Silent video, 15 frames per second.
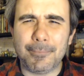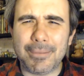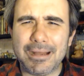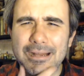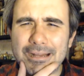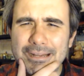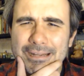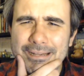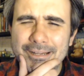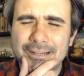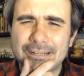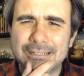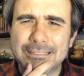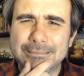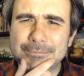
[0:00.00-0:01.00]

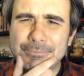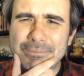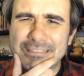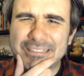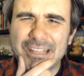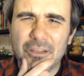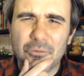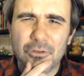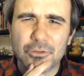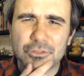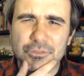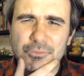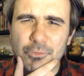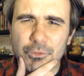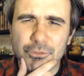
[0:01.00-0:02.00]
Ma perché quello
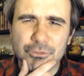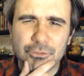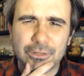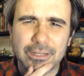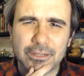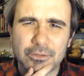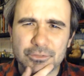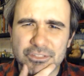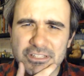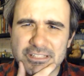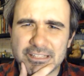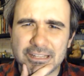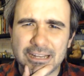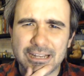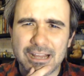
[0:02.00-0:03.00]
sfondo è così
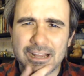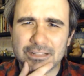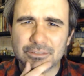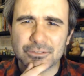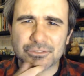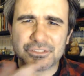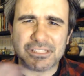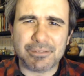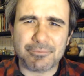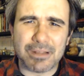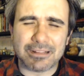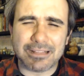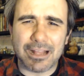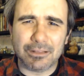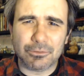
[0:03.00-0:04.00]
sgranato?
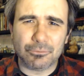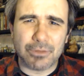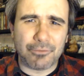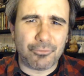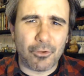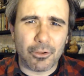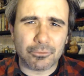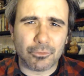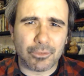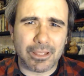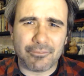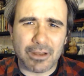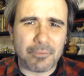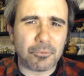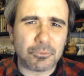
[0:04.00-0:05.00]
Sembra tanto una foto che
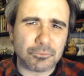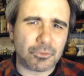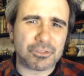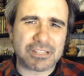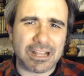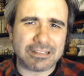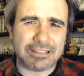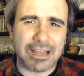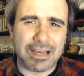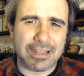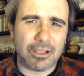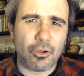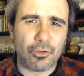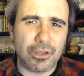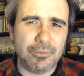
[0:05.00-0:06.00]
avrei potuto
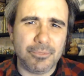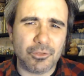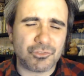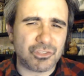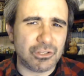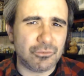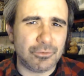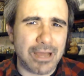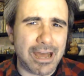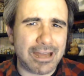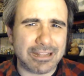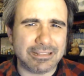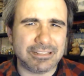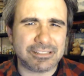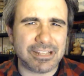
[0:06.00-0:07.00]
scattare con il mio
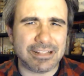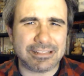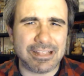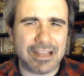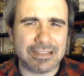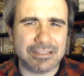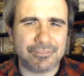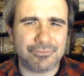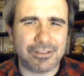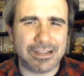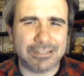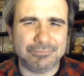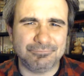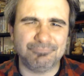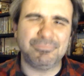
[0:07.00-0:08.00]
cellulare di sette anni
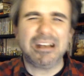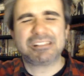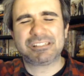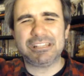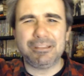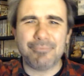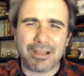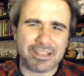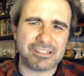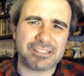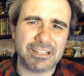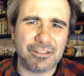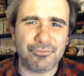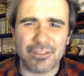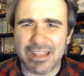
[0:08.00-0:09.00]
fa. Ma sì, ma chi
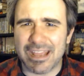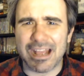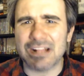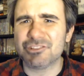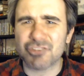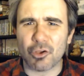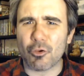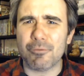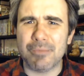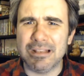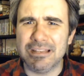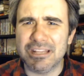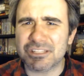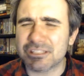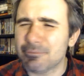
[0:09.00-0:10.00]
se ne frega, il gioco è
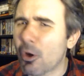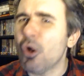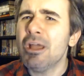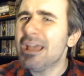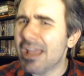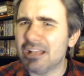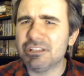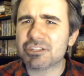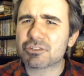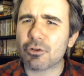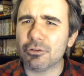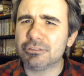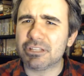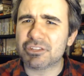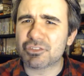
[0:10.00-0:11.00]
bellissimo e gli
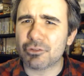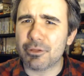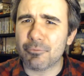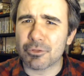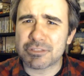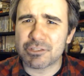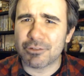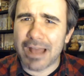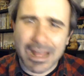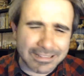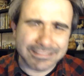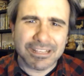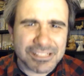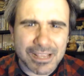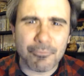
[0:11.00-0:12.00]
scontri sono
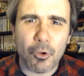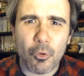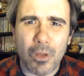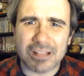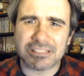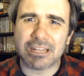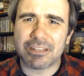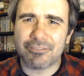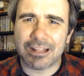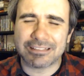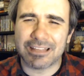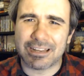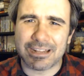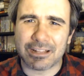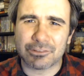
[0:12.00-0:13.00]
emozionanti e siamo quasi
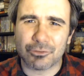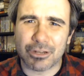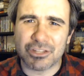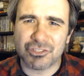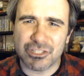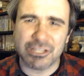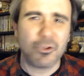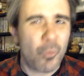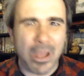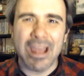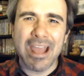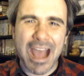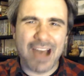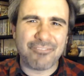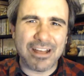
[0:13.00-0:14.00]
arrivati al reattore 5.
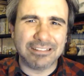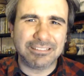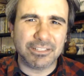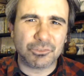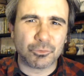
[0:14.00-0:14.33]
Avanti